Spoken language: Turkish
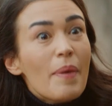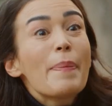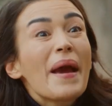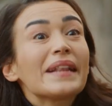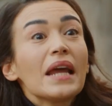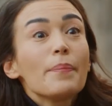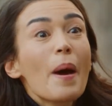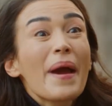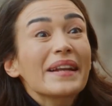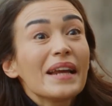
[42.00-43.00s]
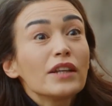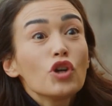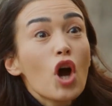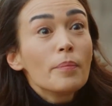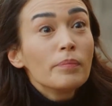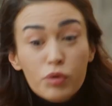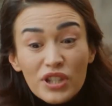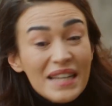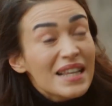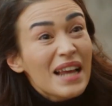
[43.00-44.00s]
Bebekleri, bebekleri diyorum. Bu
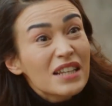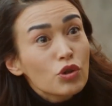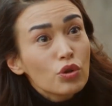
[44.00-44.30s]
sesle nasıl